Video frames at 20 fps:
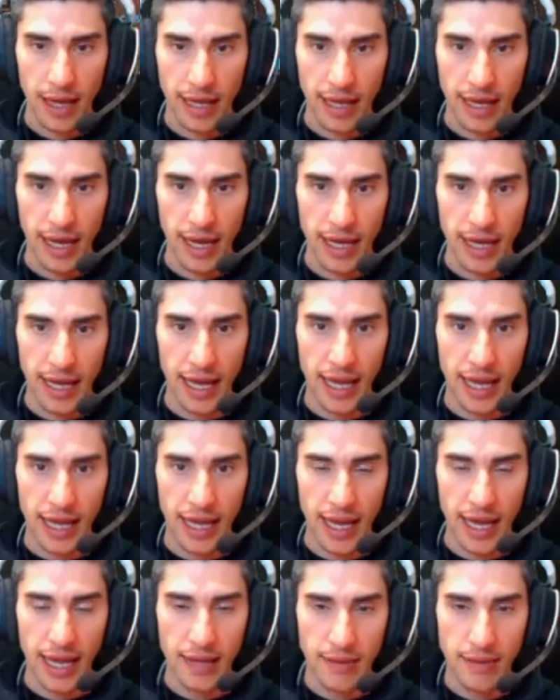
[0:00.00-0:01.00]
ay, ay,
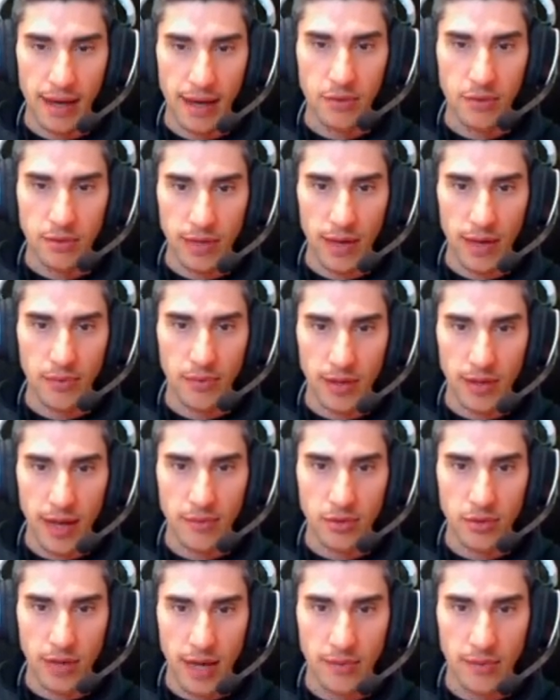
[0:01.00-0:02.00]
ay! ¡Vamos, vamos, vamos,
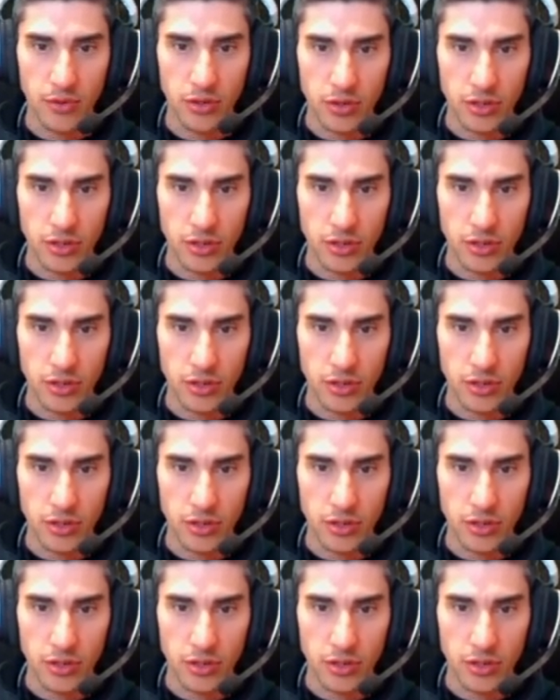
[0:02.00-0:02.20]
vamos!